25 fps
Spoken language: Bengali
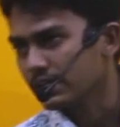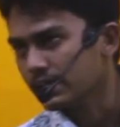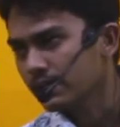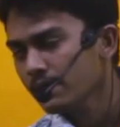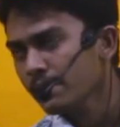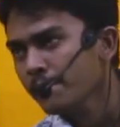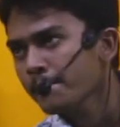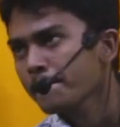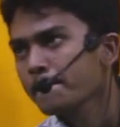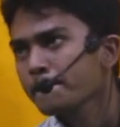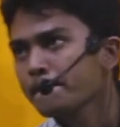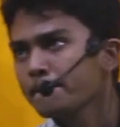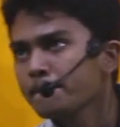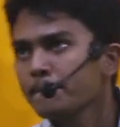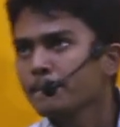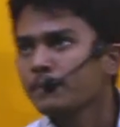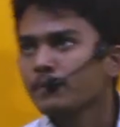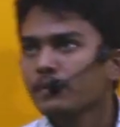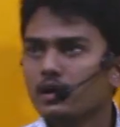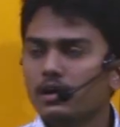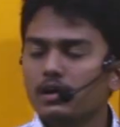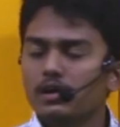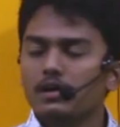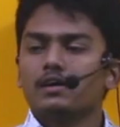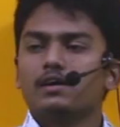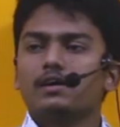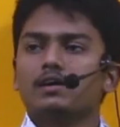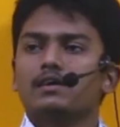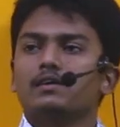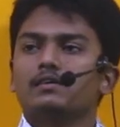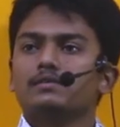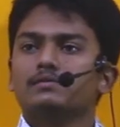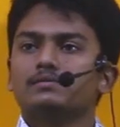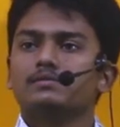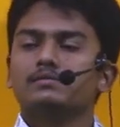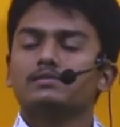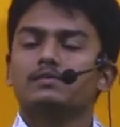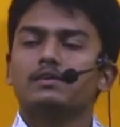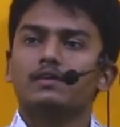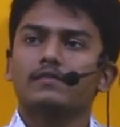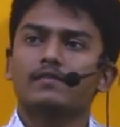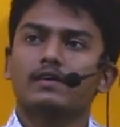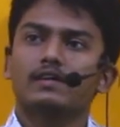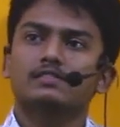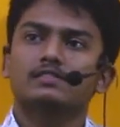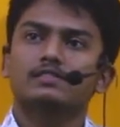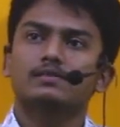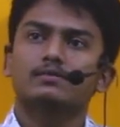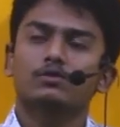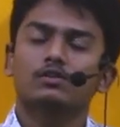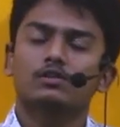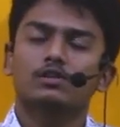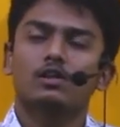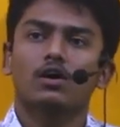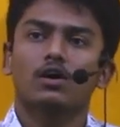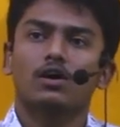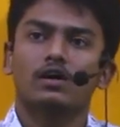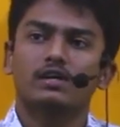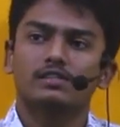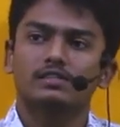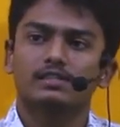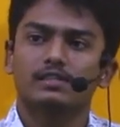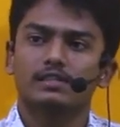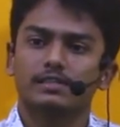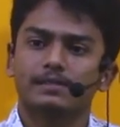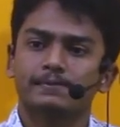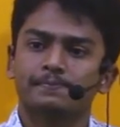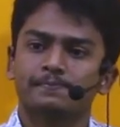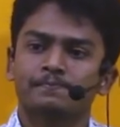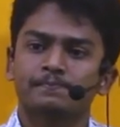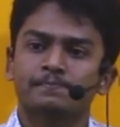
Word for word: গেলে ফার্স্টে বলতে হয় যে